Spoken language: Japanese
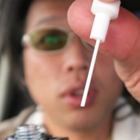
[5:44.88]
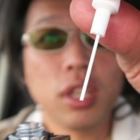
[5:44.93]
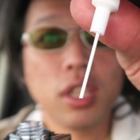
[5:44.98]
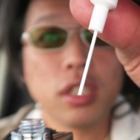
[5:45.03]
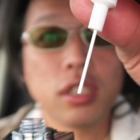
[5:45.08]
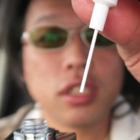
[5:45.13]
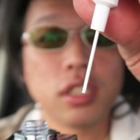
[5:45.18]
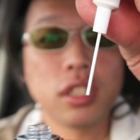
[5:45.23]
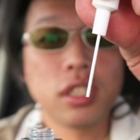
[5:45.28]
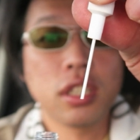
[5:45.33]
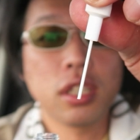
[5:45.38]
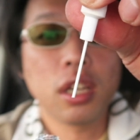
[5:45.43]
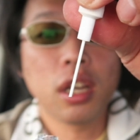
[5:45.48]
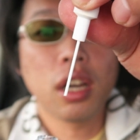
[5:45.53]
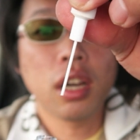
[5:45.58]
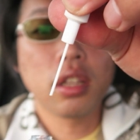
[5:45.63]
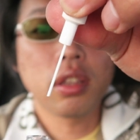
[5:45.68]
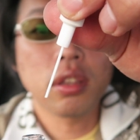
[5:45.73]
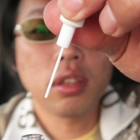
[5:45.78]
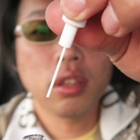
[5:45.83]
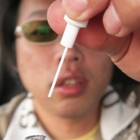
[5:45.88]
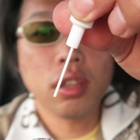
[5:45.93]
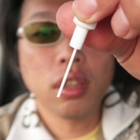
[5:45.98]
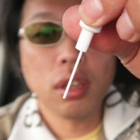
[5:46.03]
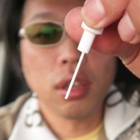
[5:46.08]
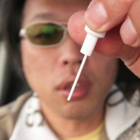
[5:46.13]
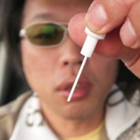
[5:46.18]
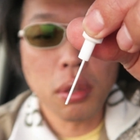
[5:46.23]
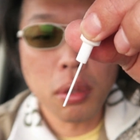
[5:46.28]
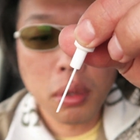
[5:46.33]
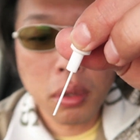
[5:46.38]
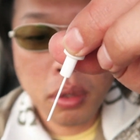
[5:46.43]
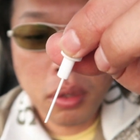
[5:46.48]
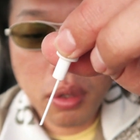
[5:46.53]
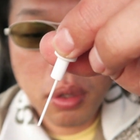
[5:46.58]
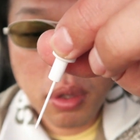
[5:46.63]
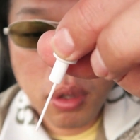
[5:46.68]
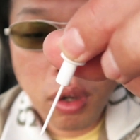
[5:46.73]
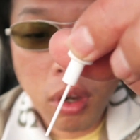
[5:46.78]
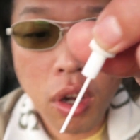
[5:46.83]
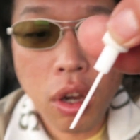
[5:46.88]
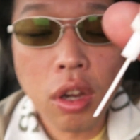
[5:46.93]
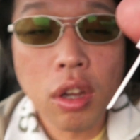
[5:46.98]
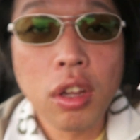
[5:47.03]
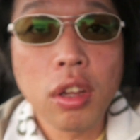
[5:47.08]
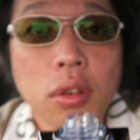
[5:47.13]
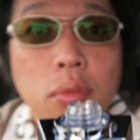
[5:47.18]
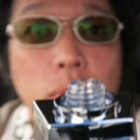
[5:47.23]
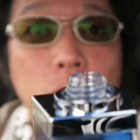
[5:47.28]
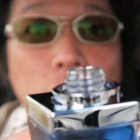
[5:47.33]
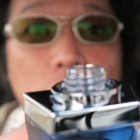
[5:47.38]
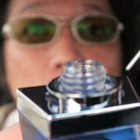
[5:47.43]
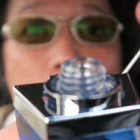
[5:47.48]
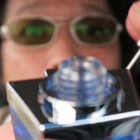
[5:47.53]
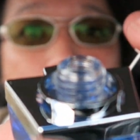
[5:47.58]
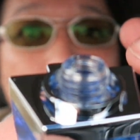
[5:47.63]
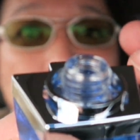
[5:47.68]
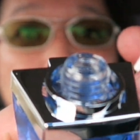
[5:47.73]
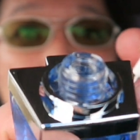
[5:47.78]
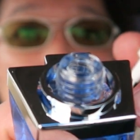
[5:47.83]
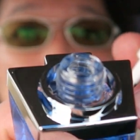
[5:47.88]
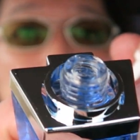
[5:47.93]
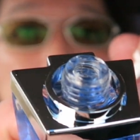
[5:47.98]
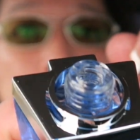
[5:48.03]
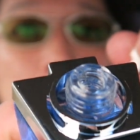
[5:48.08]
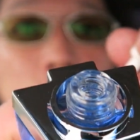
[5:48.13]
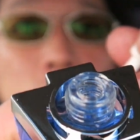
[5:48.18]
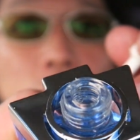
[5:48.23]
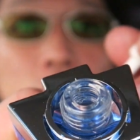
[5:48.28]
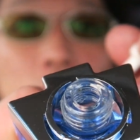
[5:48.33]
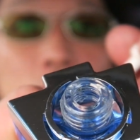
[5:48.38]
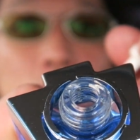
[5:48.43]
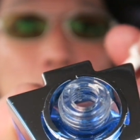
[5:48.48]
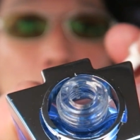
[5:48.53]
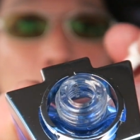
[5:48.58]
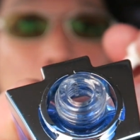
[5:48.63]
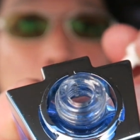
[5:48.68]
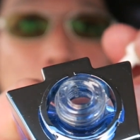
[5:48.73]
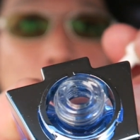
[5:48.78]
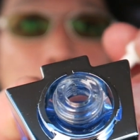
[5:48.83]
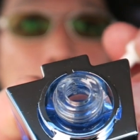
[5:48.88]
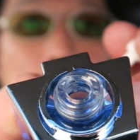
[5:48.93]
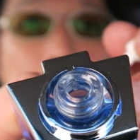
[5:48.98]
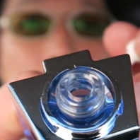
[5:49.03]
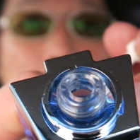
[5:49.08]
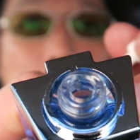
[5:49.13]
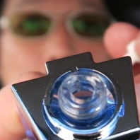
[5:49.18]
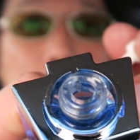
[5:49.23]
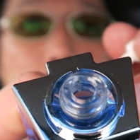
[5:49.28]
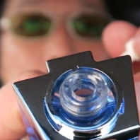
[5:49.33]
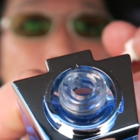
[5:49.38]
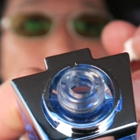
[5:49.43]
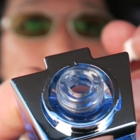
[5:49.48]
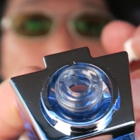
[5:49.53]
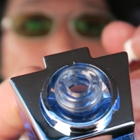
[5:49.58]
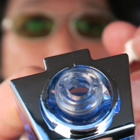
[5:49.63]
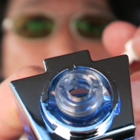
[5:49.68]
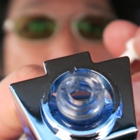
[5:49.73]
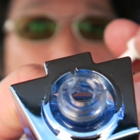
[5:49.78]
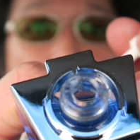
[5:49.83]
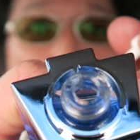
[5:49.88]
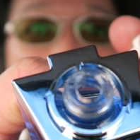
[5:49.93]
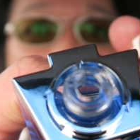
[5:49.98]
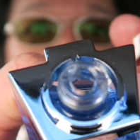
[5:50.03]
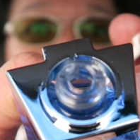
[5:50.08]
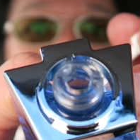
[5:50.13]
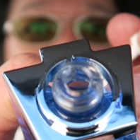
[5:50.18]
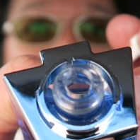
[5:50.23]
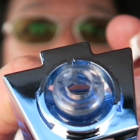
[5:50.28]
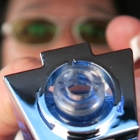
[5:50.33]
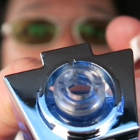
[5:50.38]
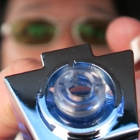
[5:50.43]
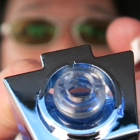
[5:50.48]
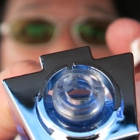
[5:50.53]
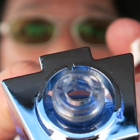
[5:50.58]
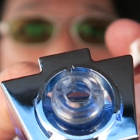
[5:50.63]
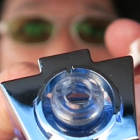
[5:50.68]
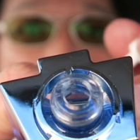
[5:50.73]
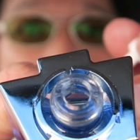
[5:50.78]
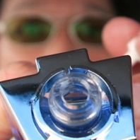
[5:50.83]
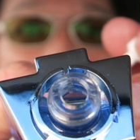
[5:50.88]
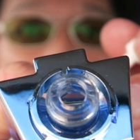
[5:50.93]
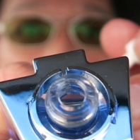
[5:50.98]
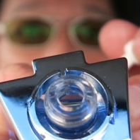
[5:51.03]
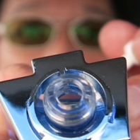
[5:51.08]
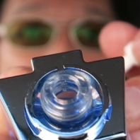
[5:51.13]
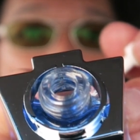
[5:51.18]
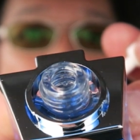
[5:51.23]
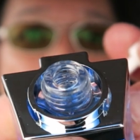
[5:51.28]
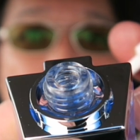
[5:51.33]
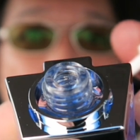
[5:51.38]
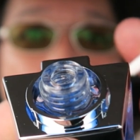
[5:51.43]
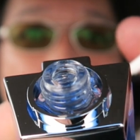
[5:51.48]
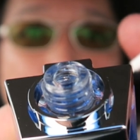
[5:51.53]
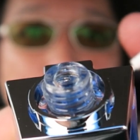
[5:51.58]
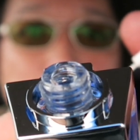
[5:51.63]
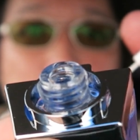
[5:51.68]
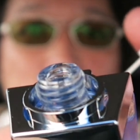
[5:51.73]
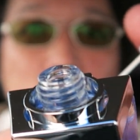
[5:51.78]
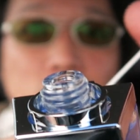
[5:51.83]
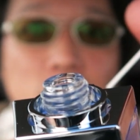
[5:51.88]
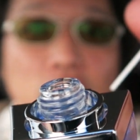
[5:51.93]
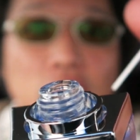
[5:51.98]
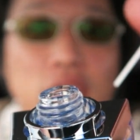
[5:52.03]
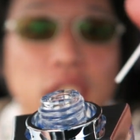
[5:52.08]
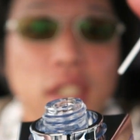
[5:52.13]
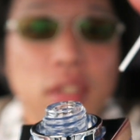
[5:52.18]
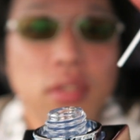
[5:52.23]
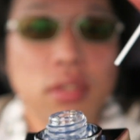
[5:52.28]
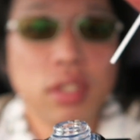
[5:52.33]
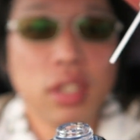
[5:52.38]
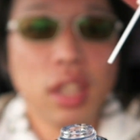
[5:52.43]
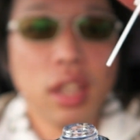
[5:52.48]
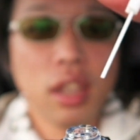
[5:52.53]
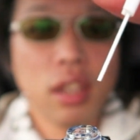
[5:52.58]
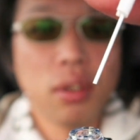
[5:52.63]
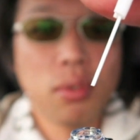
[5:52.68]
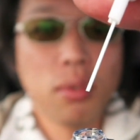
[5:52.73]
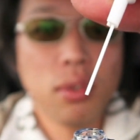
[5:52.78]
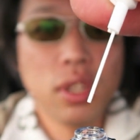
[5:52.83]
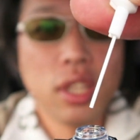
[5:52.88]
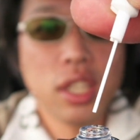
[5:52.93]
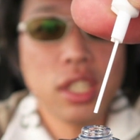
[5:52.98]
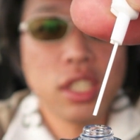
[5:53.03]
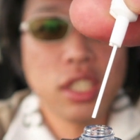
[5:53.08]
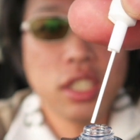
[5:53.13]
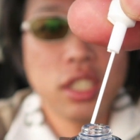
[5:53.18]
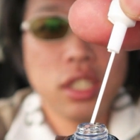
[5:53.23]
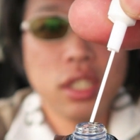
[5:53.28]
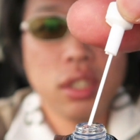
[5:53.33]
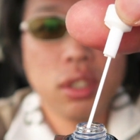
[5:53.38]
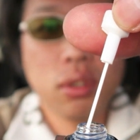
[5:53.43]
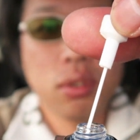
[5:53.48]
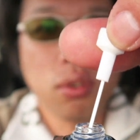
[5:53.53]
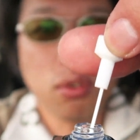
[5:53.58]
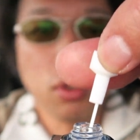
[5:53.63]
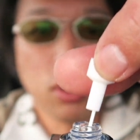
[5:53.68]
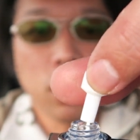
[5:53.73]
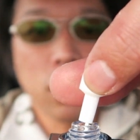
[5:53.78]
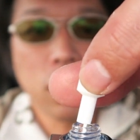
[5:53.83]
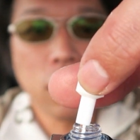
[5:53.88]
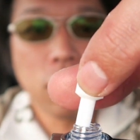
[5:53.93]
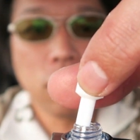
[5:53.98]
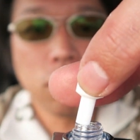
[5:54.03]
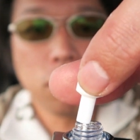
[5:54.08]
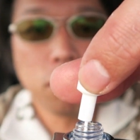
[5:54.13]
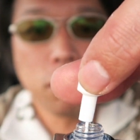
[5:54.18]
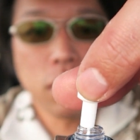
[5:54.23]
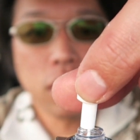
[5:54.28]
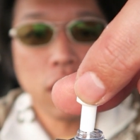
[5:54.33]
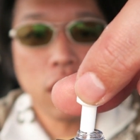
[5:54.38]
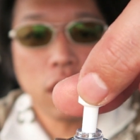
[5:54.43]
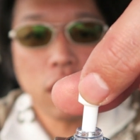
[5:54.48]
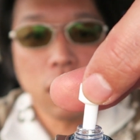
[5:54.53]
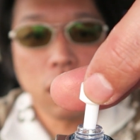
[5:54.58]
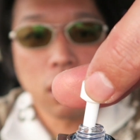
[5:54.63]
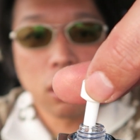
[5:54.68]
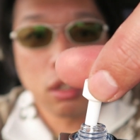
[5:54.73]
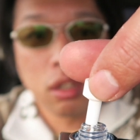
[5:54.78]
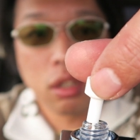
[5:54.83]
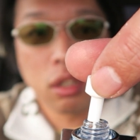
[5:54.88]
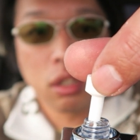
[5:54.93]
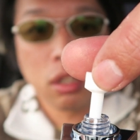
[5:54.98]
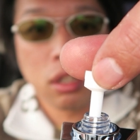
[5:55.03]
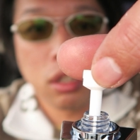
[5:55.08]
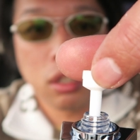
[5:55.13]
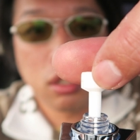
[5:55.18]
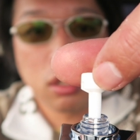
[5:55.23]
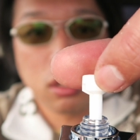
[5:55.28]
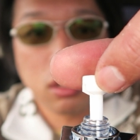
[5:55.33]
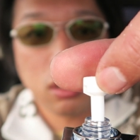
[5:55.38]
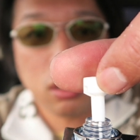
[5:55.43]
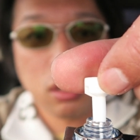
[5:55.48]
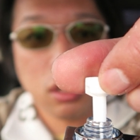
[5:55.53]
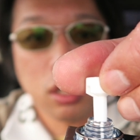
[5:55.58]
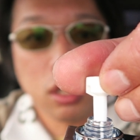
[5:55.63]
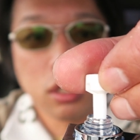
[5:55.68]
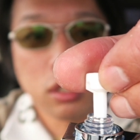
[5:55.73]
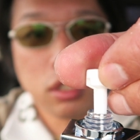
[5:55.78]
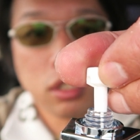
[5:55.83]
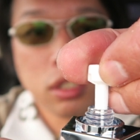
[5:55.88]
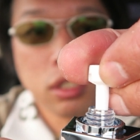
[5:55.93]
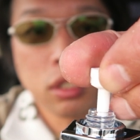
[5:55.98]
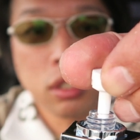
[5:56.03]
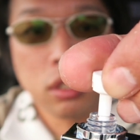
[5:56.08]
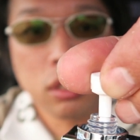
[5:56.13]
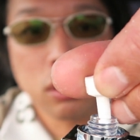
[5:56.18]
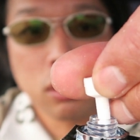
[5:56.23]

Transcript: これに芯があってあ液そのままだこれ。これ以上傾けたらちょっと怖いな。これ以上傾けたら多分出ちゃうんでこれで芯を入れるみたいな感じ。